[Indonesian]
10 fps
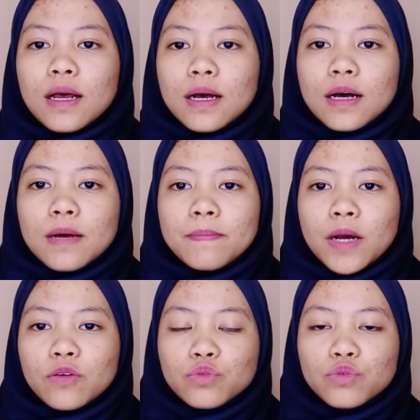um,
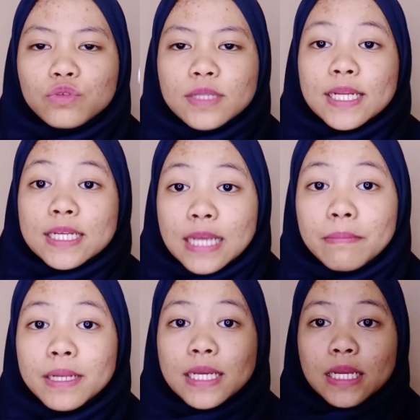aku tuh tadinya
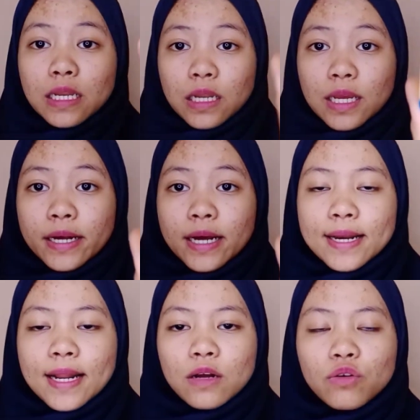beli ini
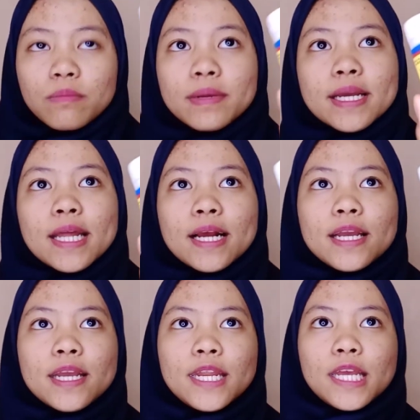karena aku mikir
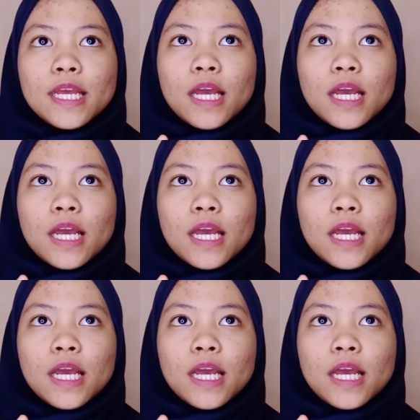kayak gini